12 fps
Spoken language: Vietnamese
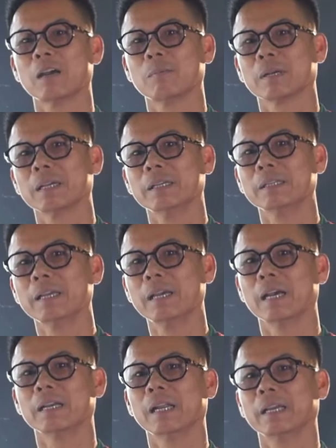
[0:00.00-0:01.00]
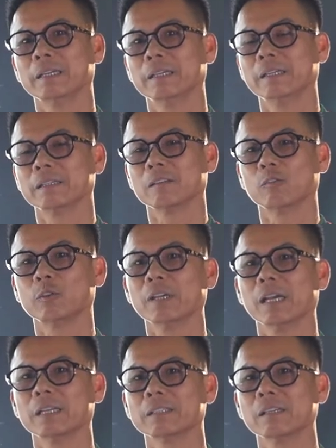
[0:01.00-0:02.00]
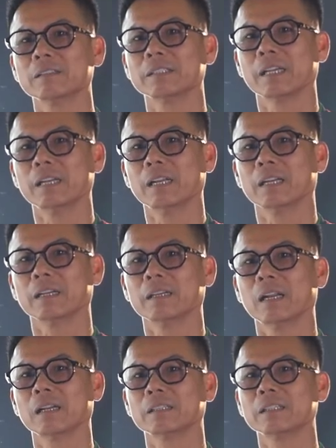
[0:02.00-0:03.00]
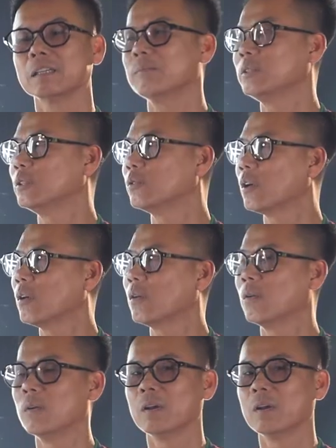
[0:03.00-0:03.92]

mà cái thế hệ này đội tuyển Anh có sẽ là nâng chiếc cúp Euro,